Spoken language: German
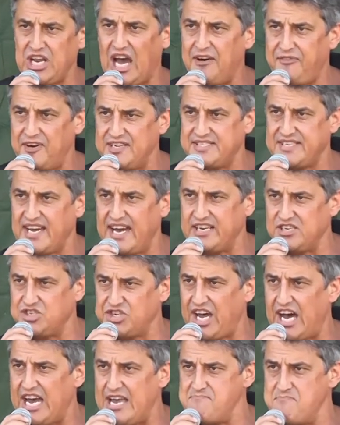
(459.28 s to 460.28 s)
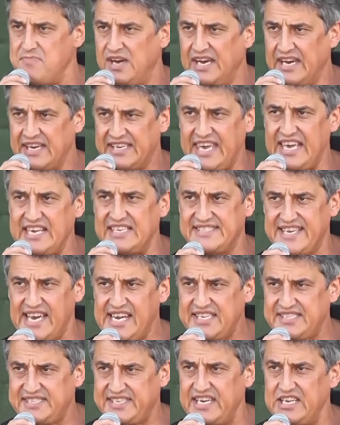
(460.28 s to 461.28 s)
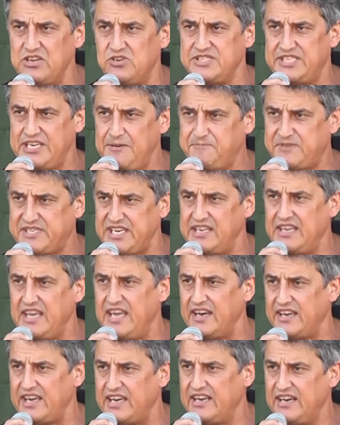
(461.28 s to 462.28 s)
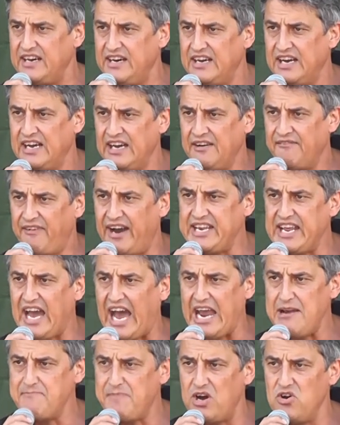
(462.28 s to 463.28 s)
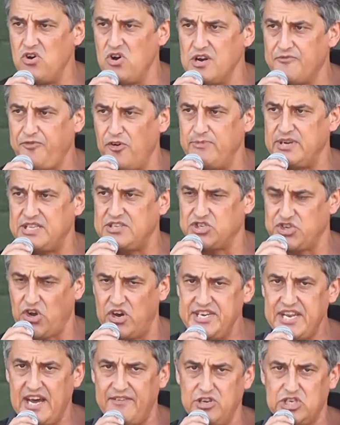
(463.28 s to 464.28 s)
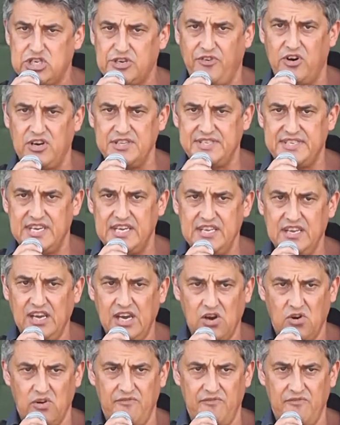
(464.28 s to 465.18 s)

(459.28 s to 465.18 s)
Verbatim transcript: Strafanzeigen schreiben gegen 16- und 17-Jährige, weil die einmal irgendwo mit einem Joint erwischt worden sind.